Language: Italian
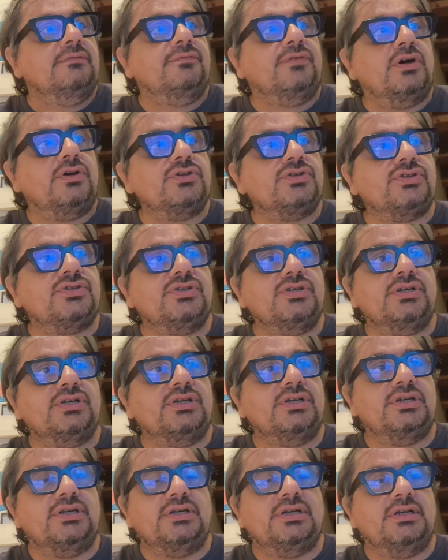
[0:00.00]
Voss
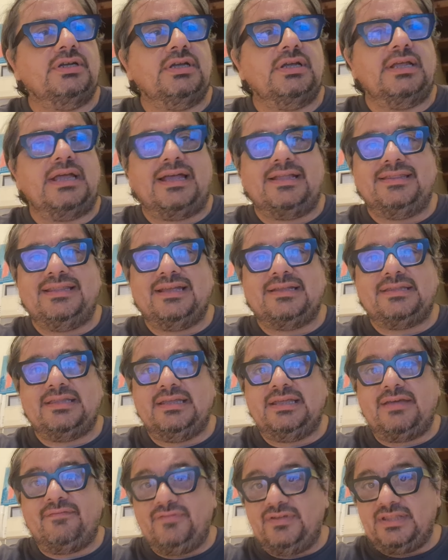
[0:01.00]
eh,
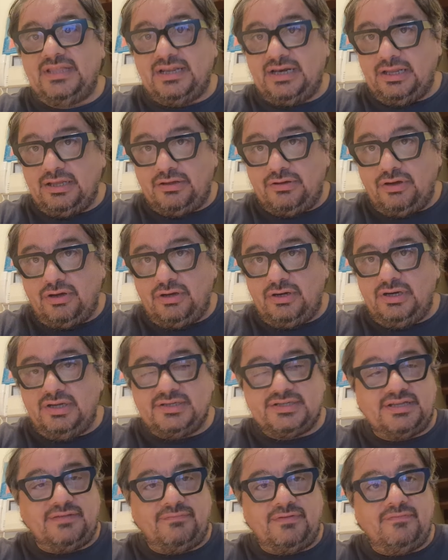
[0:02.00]
andate a vedere il
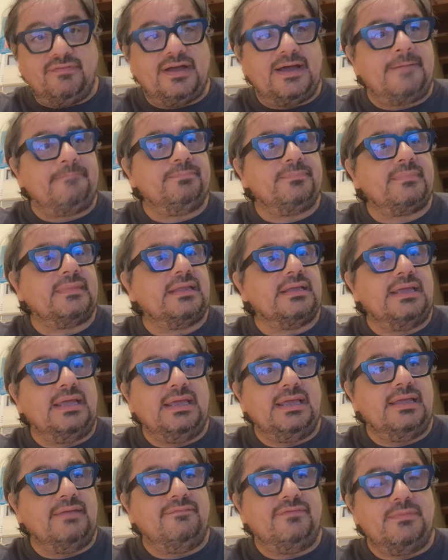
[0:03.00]
gol se vi va,
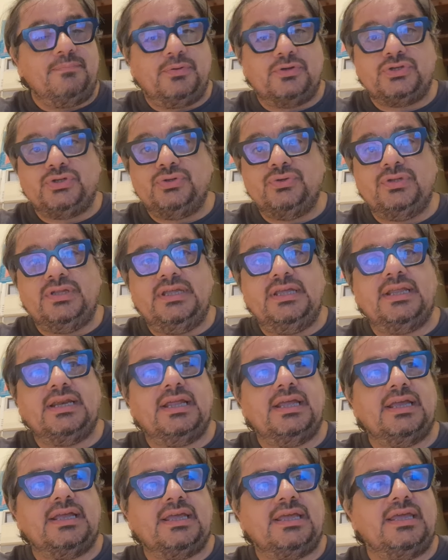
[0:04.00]
e vi posso
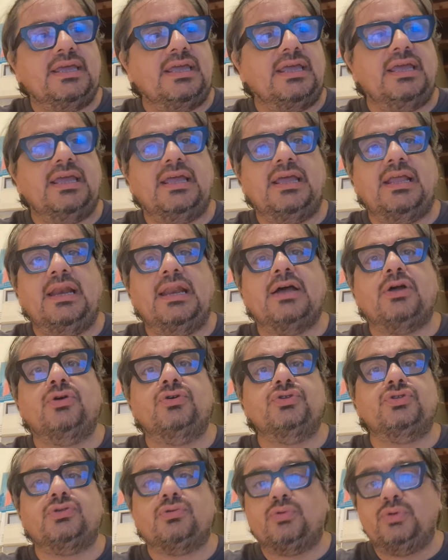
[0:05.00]
dire che l'ha
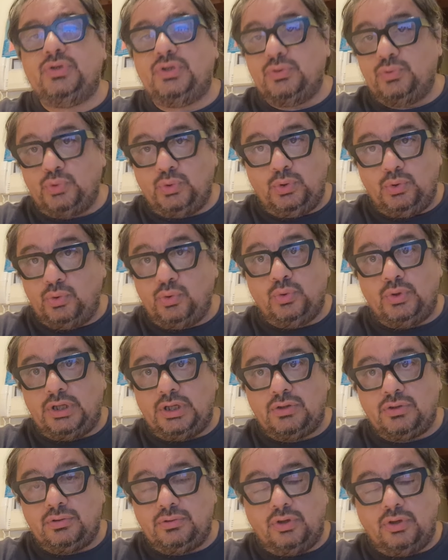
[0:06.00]
costruito lui
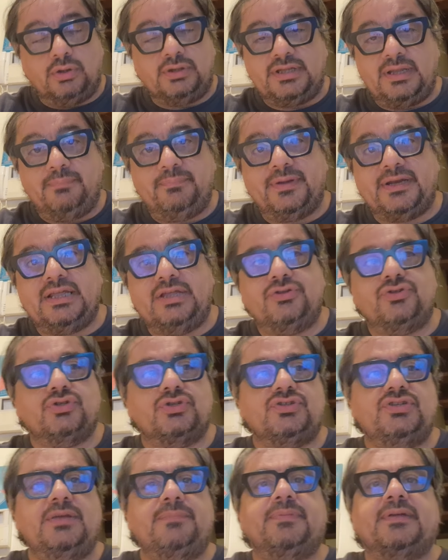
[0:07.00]
il gol del pareggio,
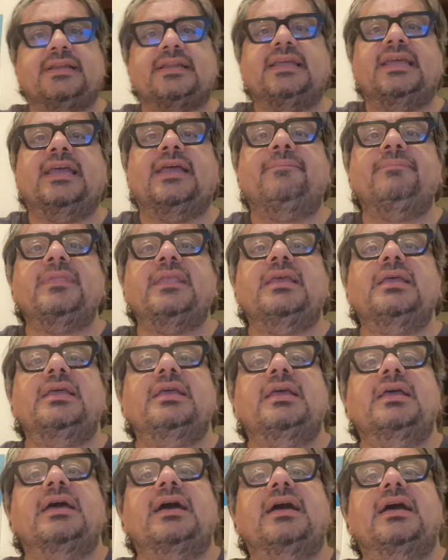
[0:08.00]
sì perché
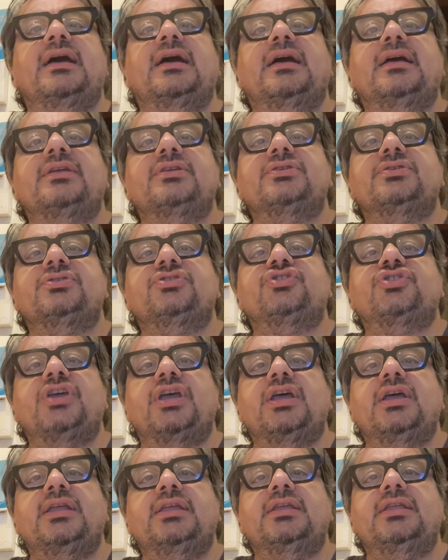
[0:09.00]
eh,
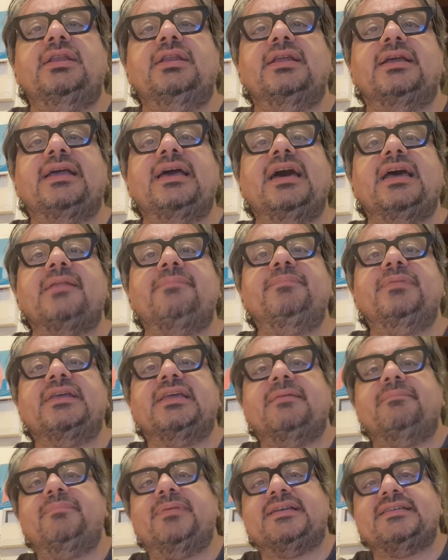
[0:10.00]
c'è il Carpi
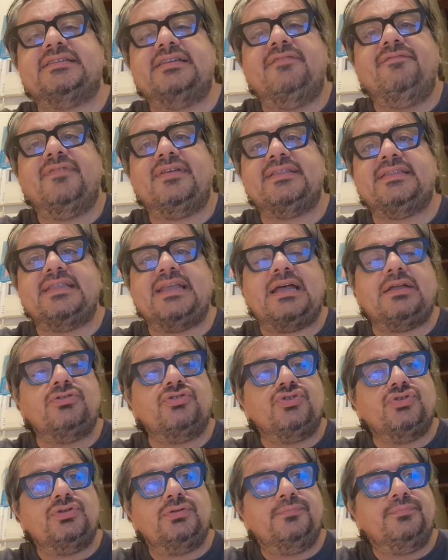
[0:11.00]
che passa in
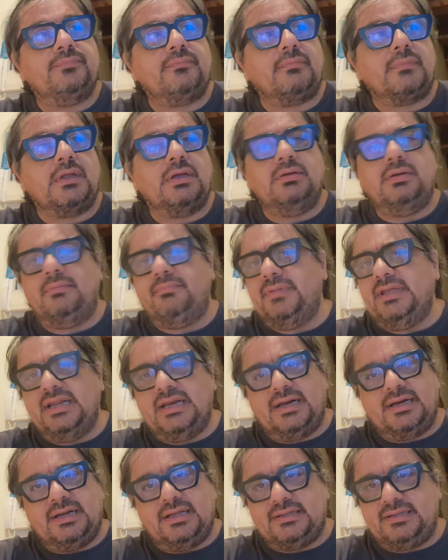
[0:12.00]
vantaggio, il
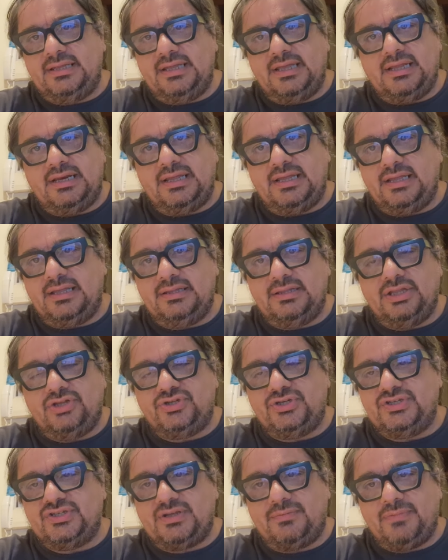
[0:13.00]
Milan tiene
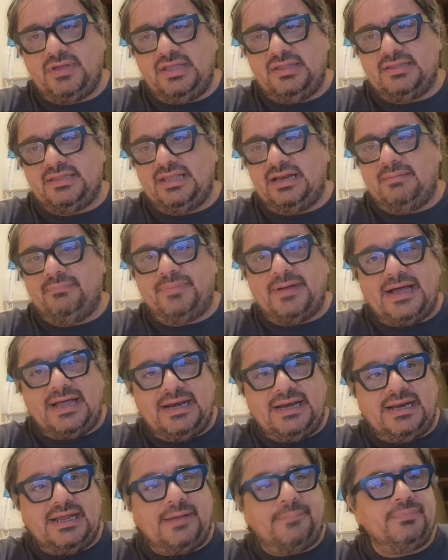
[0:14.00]
decisamente la
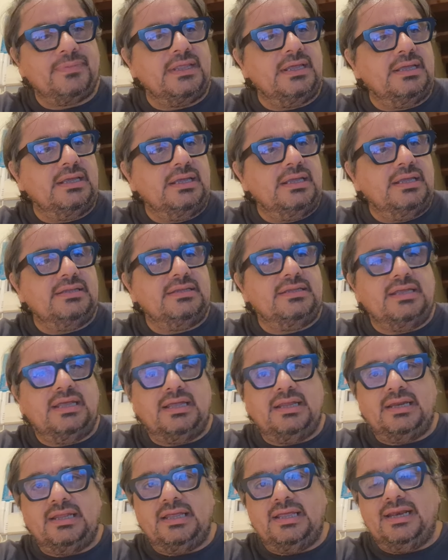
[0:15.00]
palla,
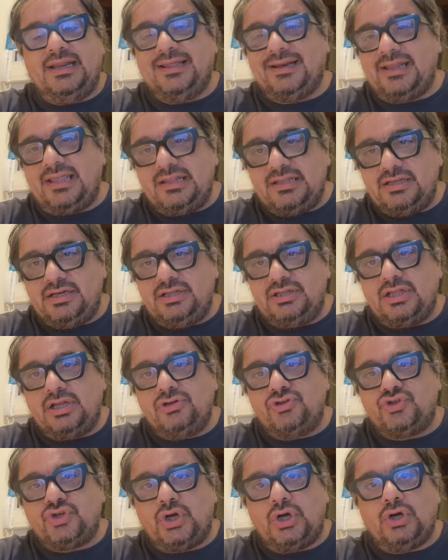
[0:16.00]
tiene le redini
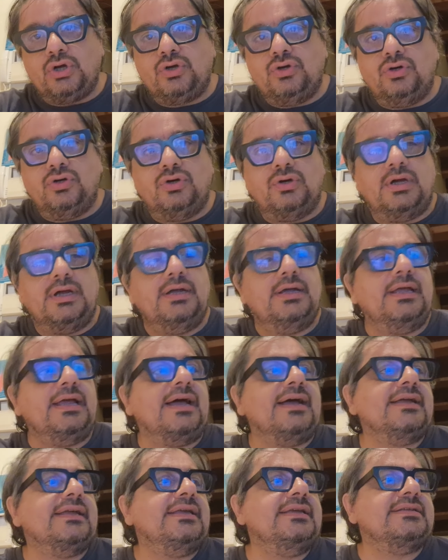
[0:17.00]
del gioco,
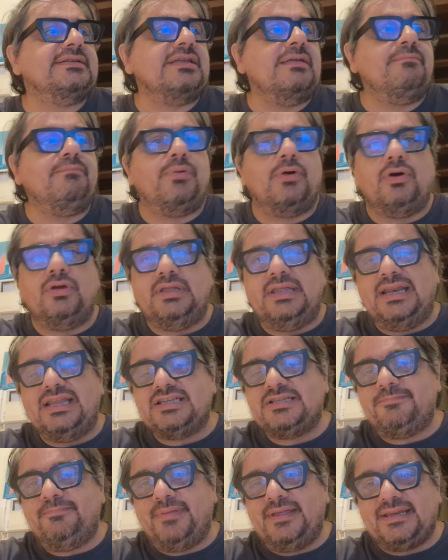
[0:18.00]
anche se poi
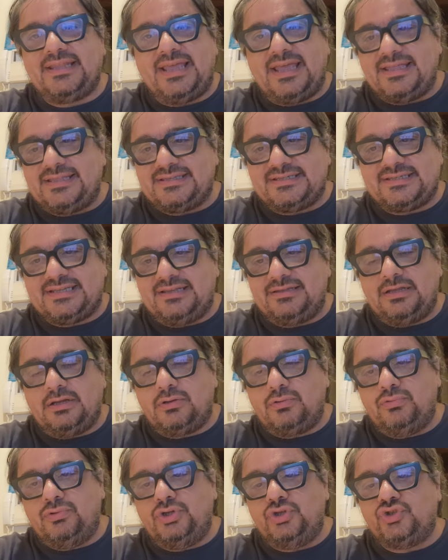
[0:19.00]
l'esperienza di
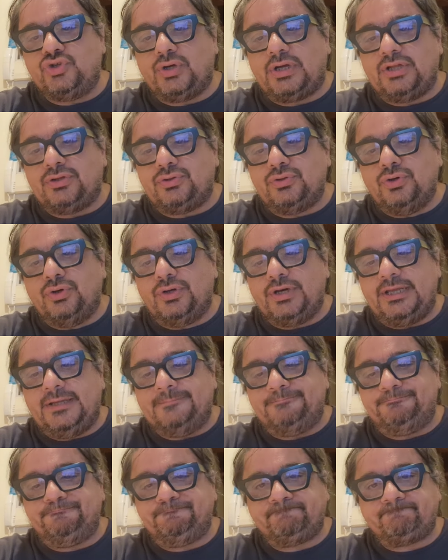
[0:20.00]
alcuni
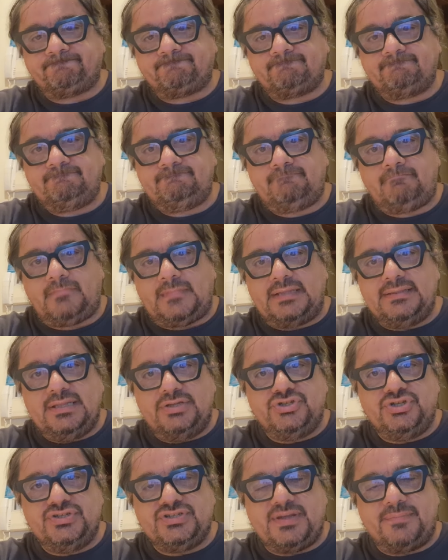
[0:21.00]
giocatori
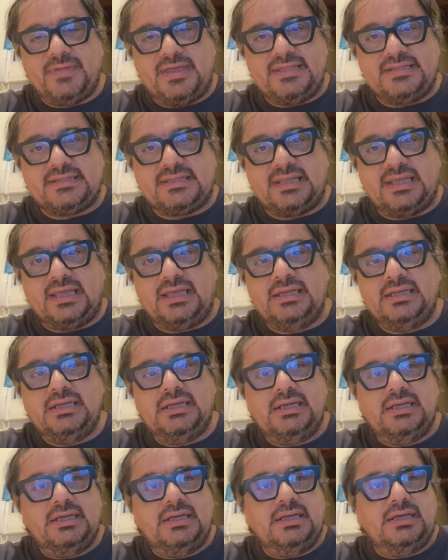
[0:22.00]
decisamente
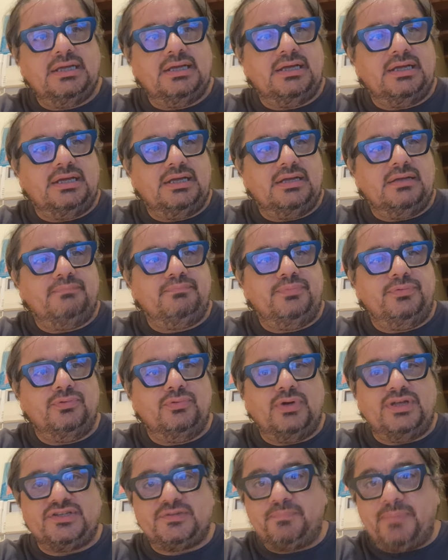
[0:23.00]
eh,
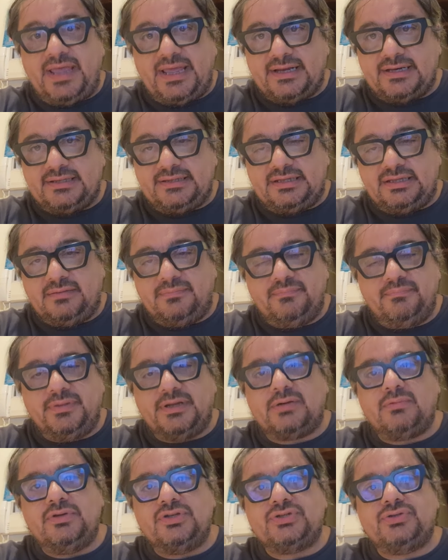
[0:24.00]
più esperti
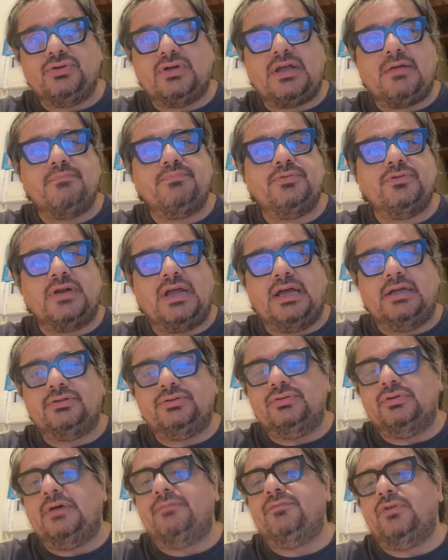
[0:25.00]
per questo
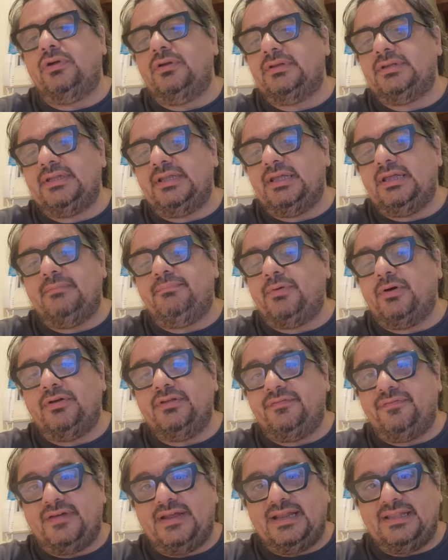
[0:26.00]
campionato a volte
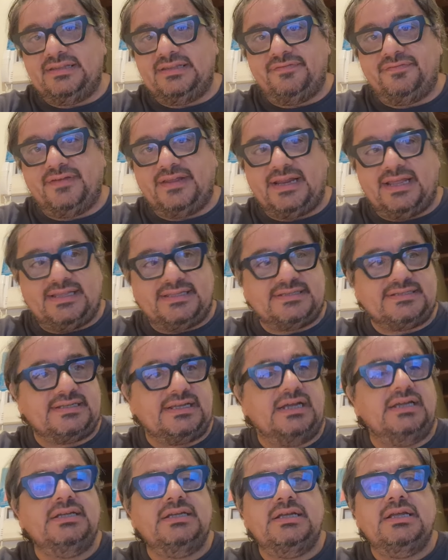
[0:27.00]
poi fa la
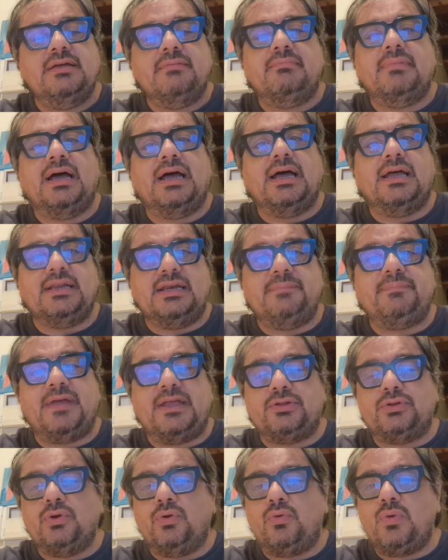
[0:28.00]
differenza. Ma
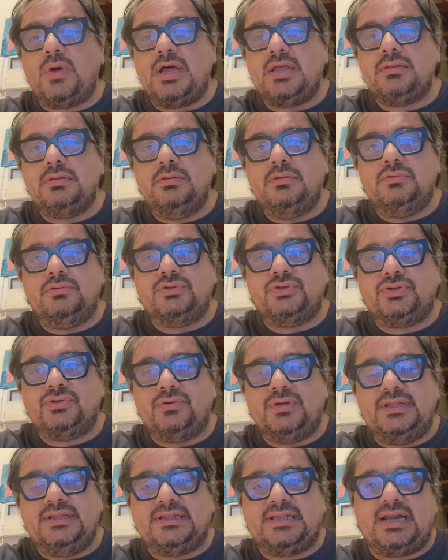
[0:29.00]
ripeto, quando
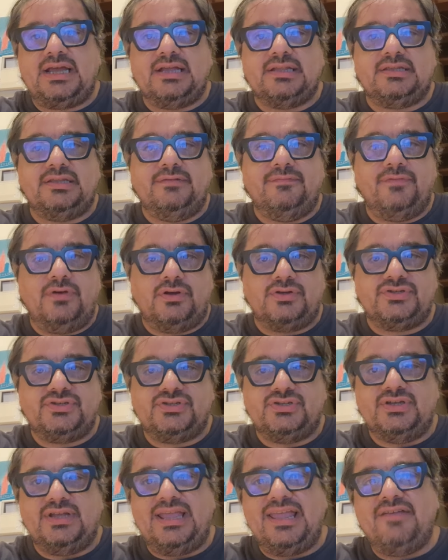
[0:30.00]
sono entrati
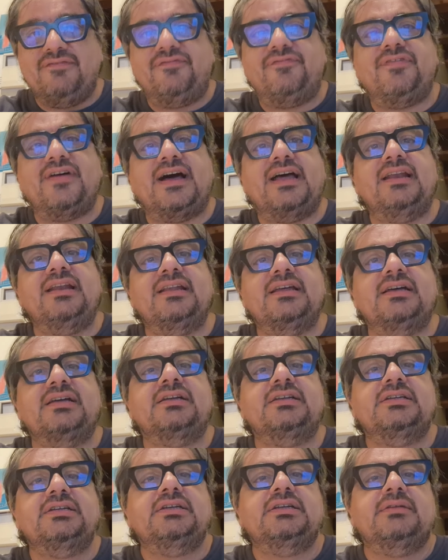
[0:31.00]
Voss e
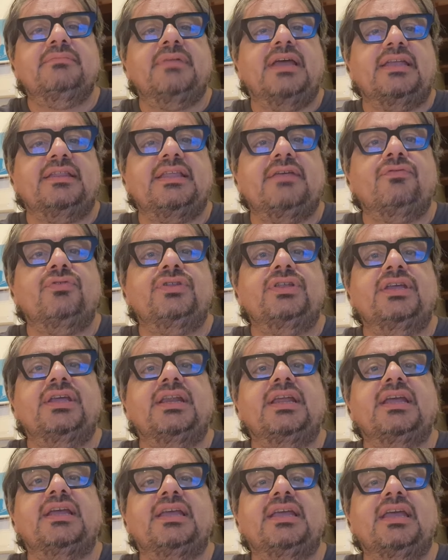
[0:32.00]
Fall, beh, devo
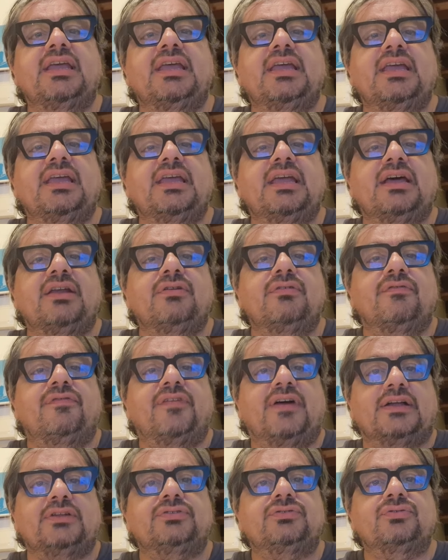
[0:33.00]
dire che hanno
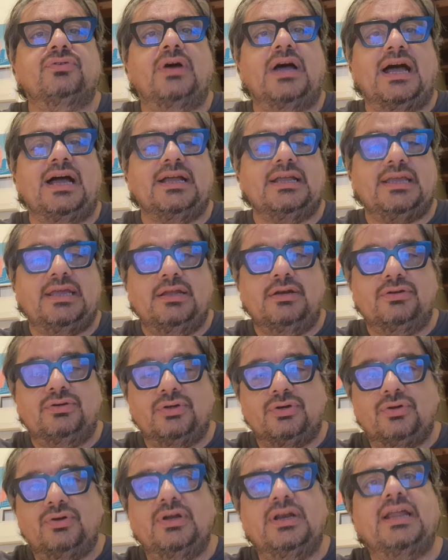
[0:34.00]
fatto anche
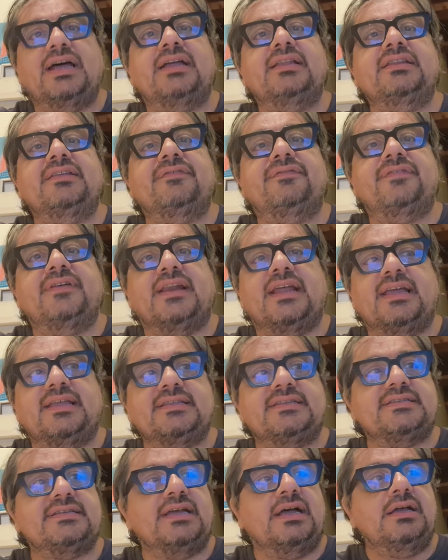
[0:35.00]
loro la
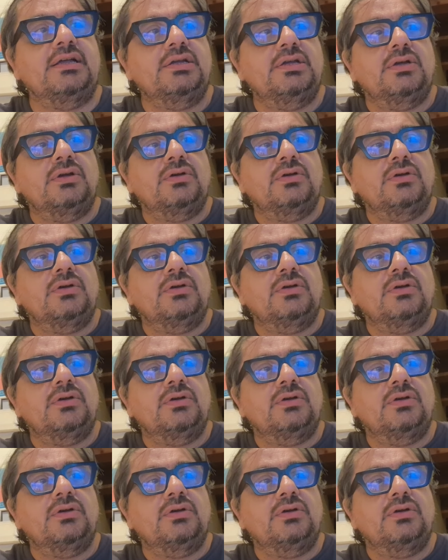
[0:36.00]
differenza.